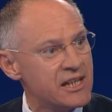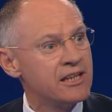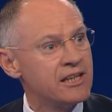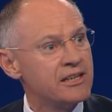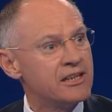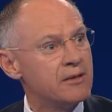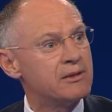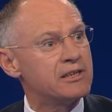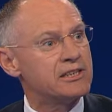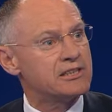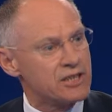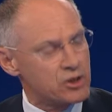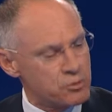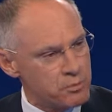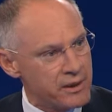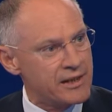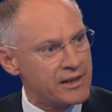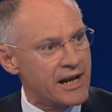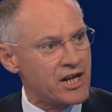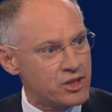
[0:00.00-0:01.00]
nämlich dass hier
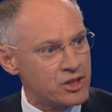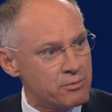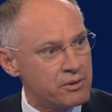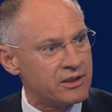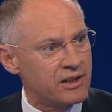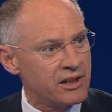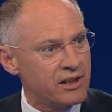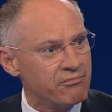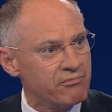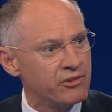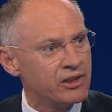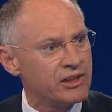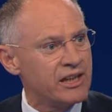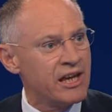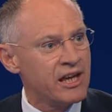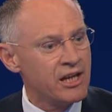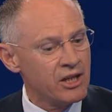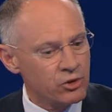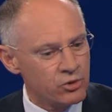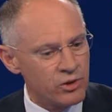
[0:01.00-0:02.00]
Spionage betrieben wurde
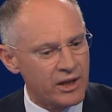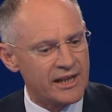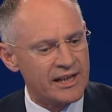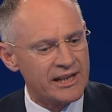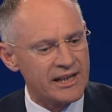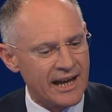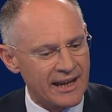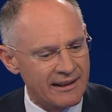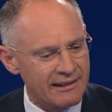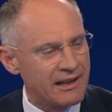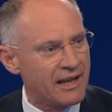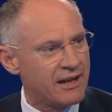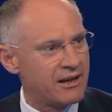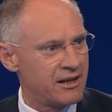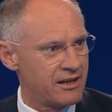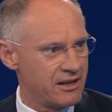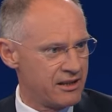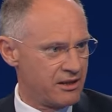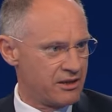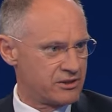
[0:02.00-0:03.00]
durch einen Handlanger
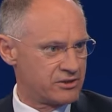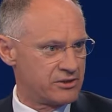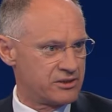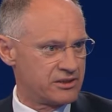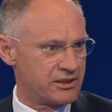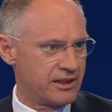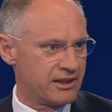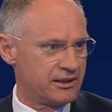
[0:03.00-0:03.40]
aus Österreich.